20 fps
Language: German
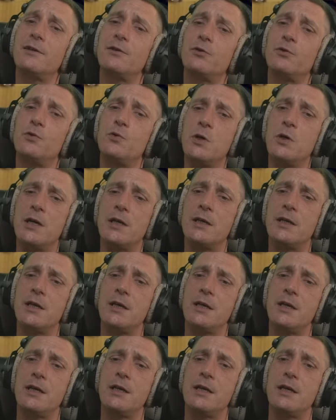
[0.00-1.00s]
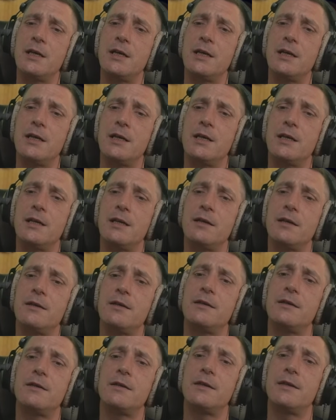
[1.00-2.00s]
Tour,
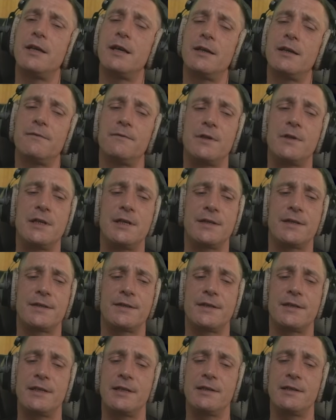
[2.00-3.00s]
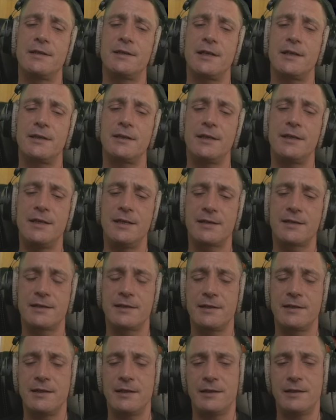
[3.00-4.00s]
äh, da hat mir dieses Ding, dann hießen
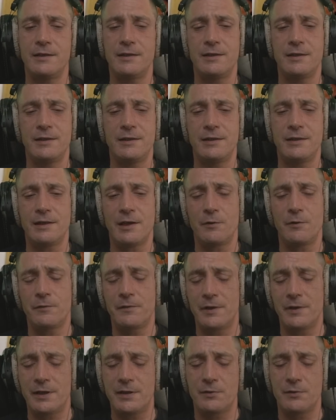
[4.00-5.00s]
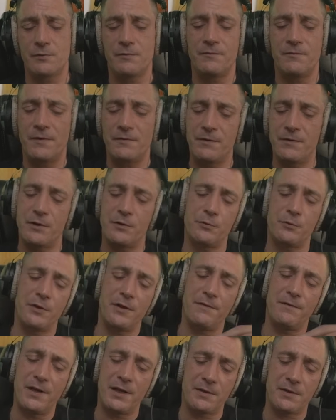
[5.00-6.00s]
die, die auf, also wenn wir
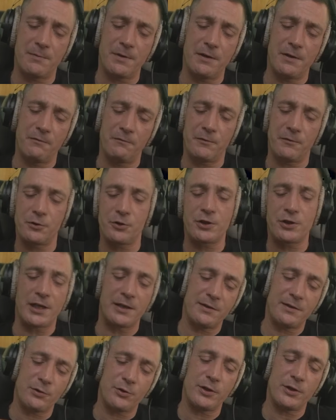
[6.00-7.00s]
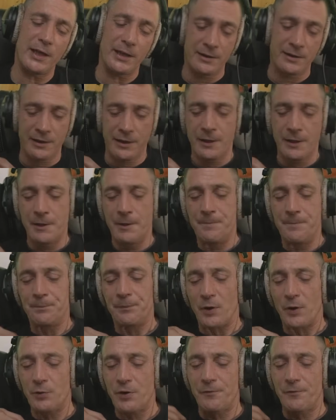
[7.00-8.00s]
unterwegs waren von Stadt zu Stadt
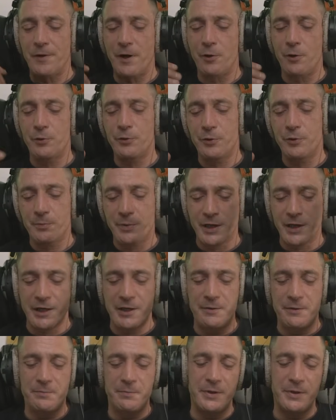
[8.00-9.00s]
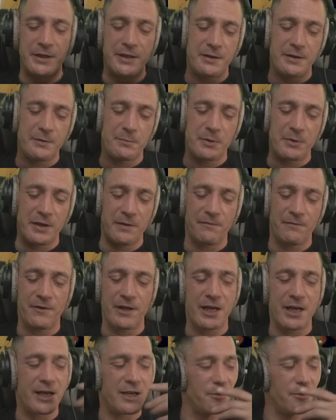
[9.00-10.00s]
und auf der Autobahn mit dem, mit dem
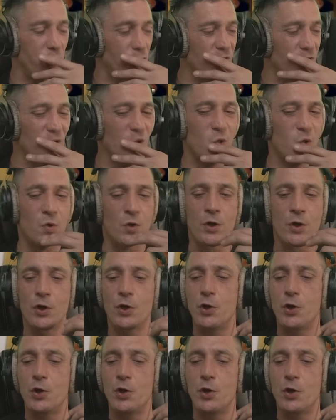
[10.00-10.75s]
Van und so,